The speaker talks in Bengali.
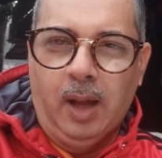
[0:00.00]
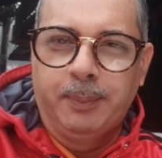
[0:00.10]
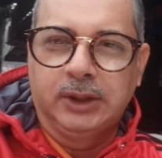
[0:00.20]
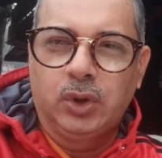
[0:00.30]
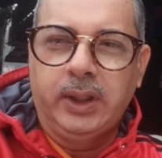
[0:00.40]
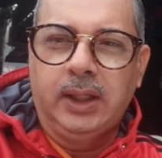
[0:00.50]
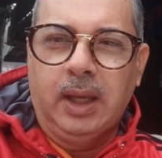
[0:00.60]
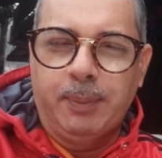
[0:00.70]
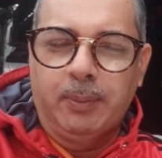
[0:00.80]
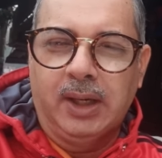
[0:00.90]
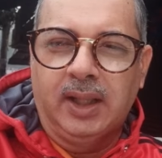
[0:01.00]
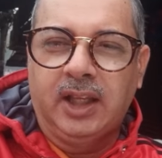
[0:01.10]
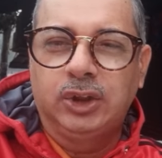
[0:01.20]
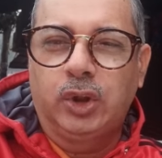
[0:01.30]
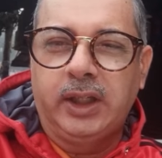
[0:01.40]
আমরা সঠিক এপার বাংলা
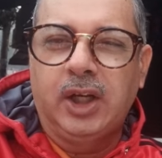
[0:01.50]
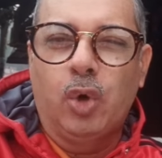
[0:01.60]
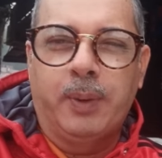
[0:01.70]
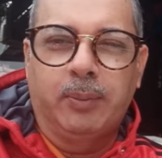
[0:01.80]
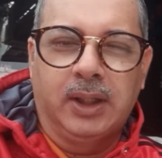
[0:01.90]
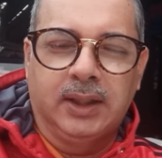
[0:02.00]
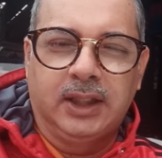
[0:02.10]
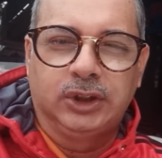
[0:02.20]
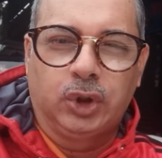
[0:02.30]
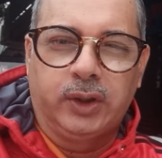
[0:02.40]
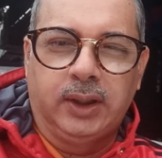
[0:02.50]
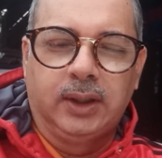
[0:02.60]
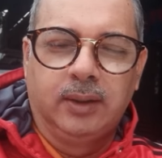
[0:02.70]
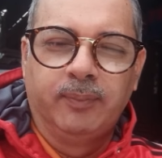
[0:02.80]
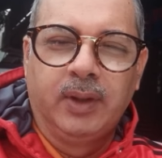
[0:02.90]
থেকে সঠিক না ওপার বাংলা থেকে সঠিক
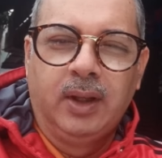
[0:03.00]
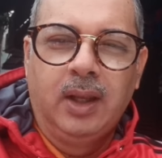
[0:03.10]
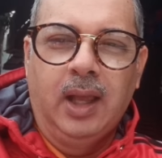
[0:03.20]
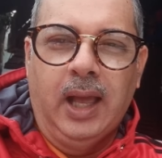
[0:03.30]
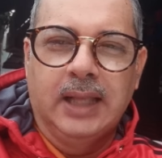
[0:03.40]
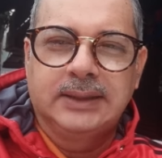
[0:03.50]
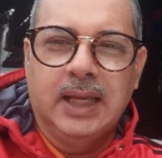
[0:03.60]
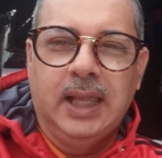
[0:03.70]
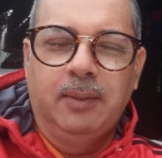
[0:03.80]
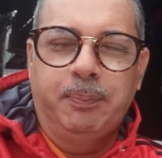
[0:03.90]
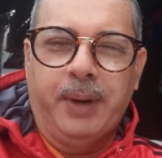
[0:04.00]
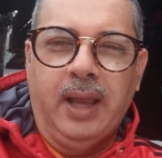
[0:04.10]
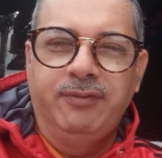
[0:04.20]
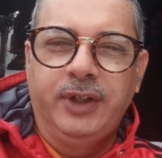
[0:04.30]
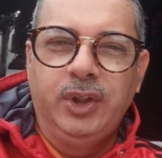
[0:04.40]
আজকাল
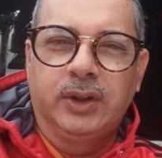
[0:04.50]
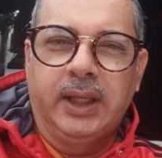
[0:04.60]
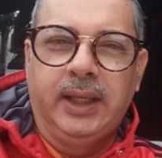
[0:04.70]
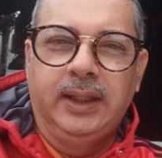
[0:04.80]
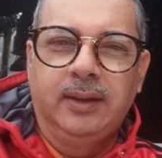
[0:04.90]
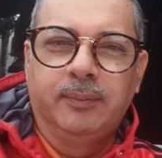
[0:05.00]
প্রায় ভিডিওতেই